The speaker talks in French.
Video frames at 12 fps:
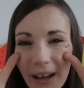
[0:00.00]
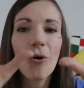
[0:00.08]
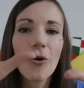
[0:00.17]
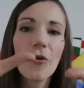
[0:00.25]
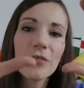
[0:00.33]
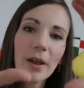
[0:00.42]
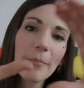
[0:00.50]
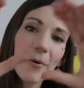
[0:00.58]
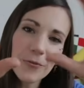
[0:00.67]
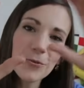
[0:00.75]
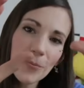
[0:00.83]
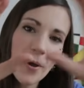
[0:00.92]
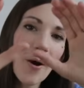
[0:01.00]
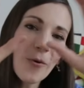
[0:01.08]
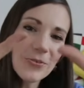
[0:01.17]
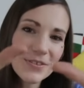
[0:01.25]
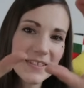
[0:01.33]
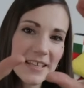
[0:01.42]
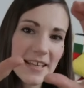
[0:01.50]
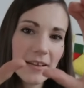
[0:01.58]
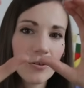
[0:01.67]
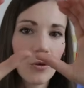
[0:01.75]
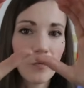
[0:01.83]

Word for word: Donc on vient prendre nos mains en C,